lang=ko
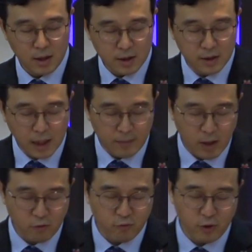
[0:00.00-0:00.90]
그 다음에
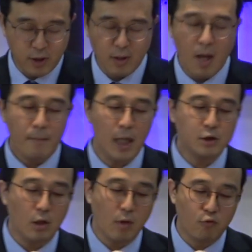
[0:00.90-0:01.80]
순서인
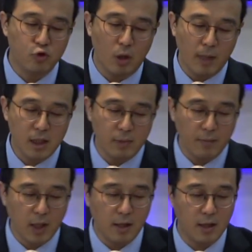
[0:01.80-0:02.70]
8절과 9절 말씀을
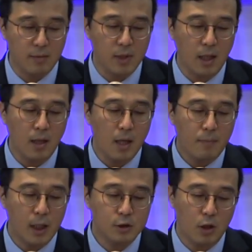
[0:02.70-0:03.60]
함께 읽겠습니다.
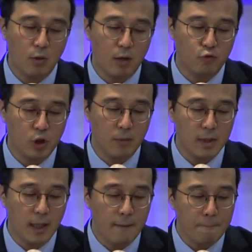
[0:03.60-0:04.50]
8절과
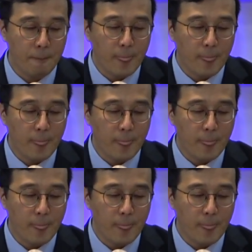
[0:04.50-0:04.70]
9절입니다.